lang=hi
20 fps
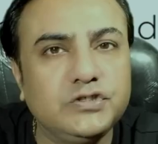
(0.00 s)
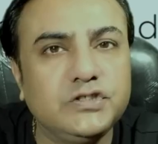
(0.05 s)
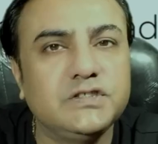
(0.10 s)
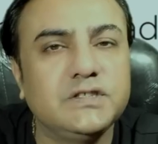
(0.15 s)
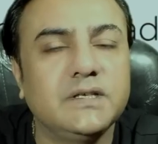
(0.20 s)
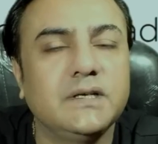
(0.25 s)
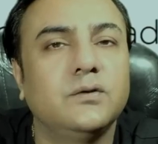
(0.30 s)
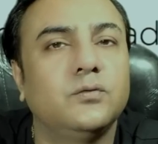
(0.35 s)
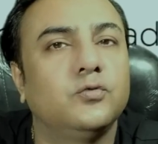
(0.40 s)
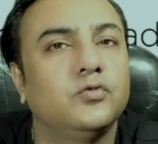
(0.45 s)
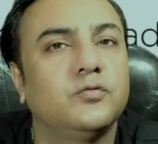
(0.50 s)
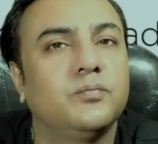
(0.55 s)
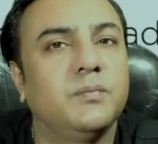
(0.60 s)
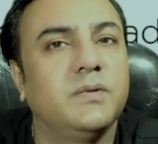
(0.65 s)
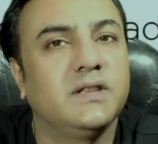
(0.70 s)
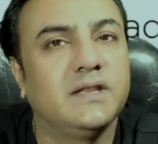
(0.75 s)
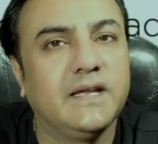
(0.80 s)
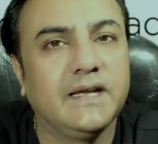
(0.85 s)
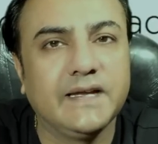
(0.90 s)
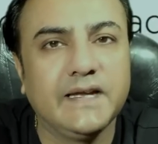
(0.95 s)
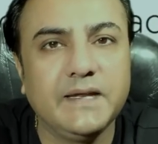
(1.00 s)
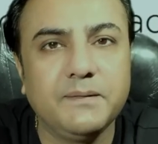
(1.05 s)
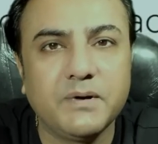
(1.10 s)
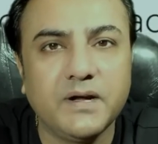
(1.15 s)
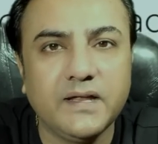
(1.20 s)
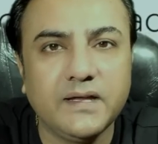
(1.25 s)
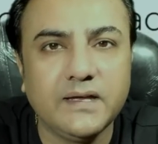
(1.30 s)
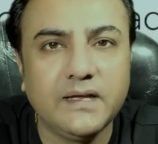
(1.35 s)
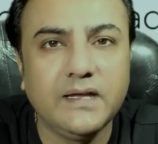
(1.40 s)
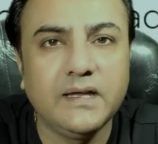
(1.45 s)
चीजें उसमें देखनी
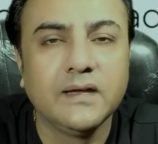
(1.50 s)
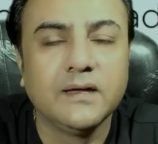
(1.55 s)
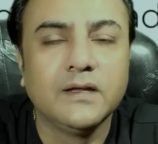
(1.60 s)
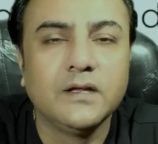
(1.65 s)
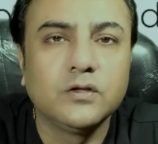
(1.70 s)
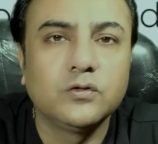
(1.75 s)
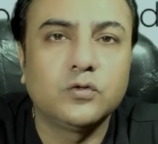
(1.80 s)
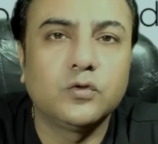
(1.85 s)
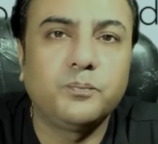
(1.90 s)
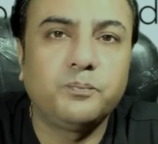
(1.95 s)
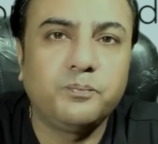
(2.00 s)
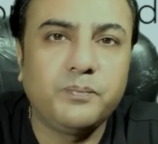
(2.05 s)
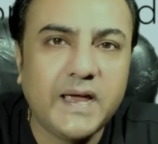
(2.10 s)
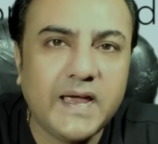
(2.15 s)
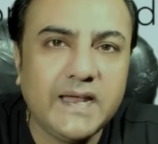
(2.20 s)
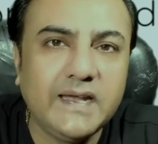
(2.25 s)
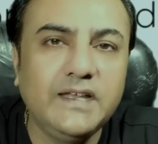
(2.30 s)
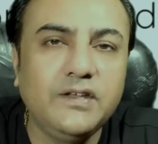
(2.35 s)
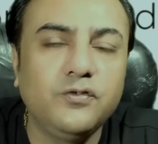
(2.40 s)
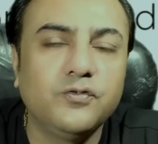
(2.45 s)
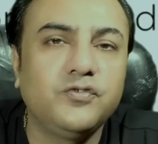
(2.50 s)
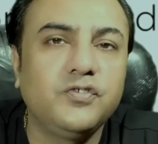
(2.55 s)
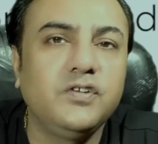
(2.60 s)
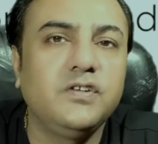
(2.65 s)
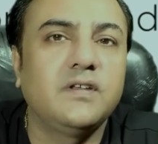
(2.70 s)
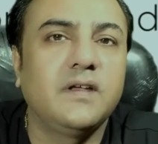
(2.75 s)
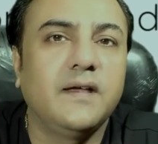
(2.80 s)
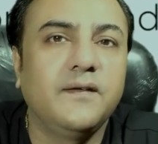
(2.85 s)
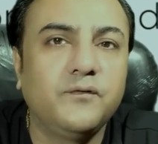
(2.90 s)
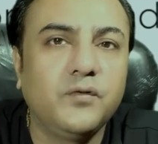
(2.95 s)
पड़ेंगी तो पहली जो
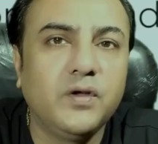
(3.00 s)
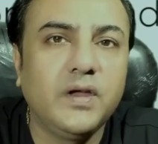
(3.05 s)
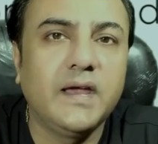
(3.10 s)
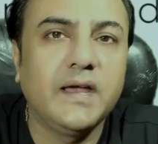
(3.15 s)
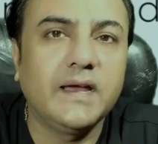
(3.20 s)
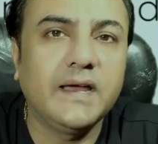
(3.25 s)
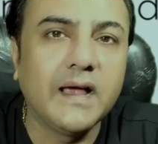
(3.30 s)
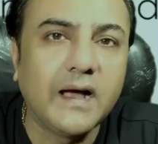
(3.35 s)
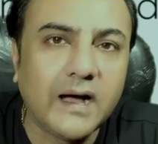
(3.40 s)
चीज है वो ये है कि